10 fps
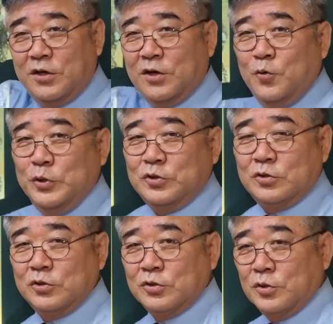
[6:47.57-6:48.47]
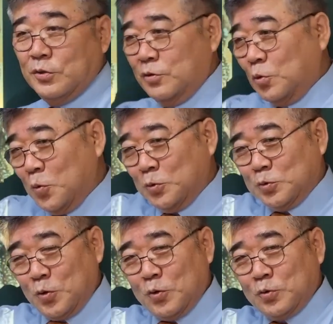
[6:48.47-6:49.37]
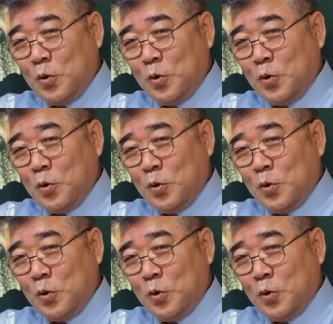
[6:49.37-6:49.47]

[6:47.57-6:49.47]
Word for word: 어, 위, 저, 동쪽